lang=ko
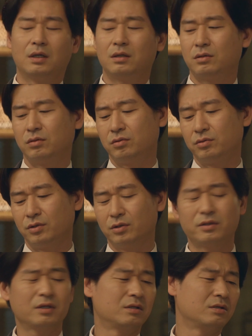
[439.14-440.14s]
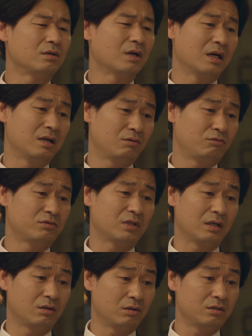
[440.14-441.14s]
아휴, 여태 그런 거 안 하고도
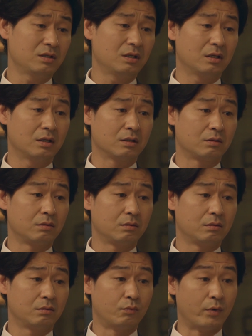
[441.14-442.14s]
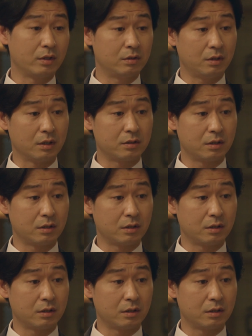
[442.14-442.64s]
잘 컸잖아. 왜 그래,